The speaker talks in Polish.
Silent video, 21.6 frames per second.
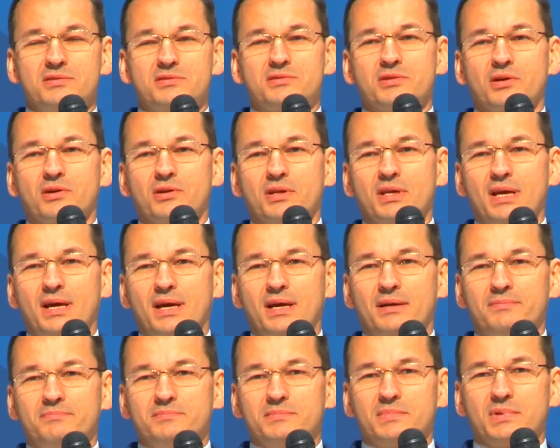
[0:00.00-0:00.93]
Minister
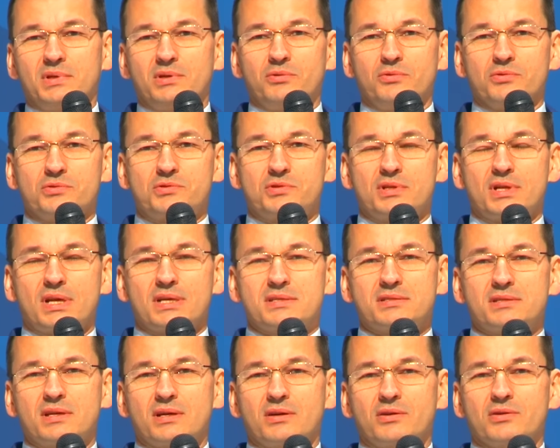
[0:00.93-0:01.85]
rozwoju w pierwszej
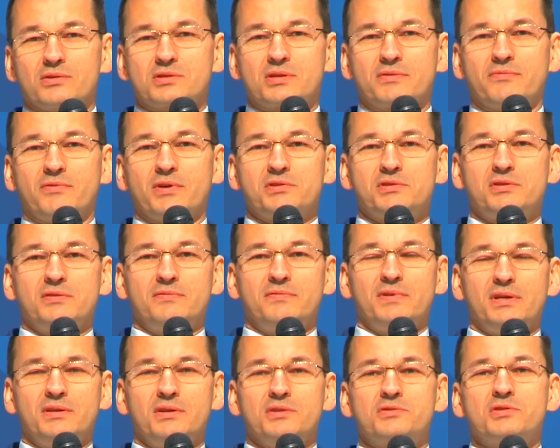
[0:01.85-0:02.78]
kongresowej
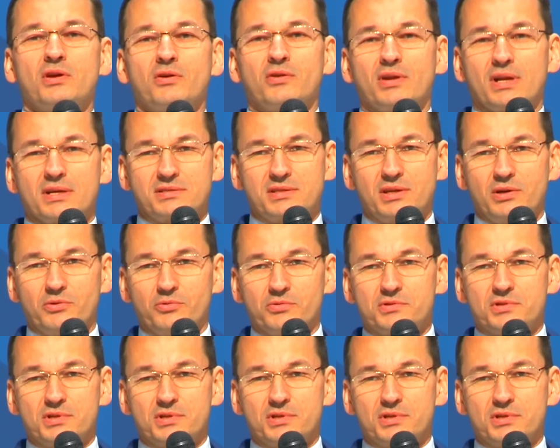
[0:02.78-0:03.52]
dyskusji podkreślał,